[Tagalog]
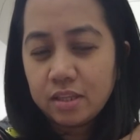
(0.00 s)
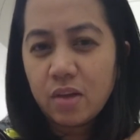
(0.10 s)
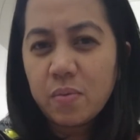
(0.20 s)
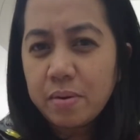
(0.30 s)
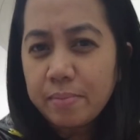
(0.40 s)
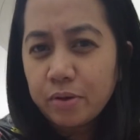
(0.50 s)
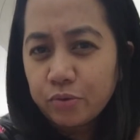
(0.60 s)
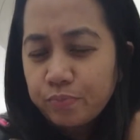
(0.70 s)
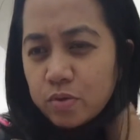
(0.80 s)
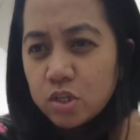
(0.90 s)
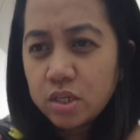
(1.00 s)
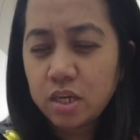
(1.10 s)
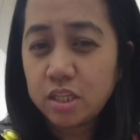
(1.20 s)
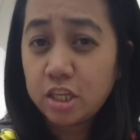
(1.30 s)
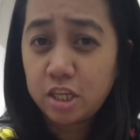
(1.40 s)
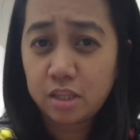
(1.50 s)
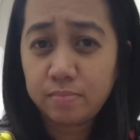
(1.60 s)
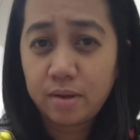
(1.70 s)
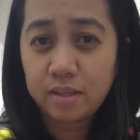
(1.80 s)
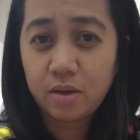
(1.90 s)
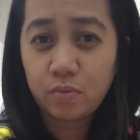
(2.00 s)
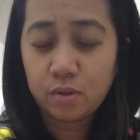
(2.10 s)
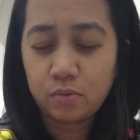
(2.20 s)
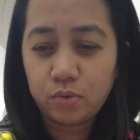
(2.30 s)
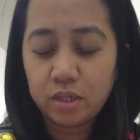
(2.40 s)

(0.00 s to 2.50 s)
Tawag ba yun? First aid kit ba tawag dun?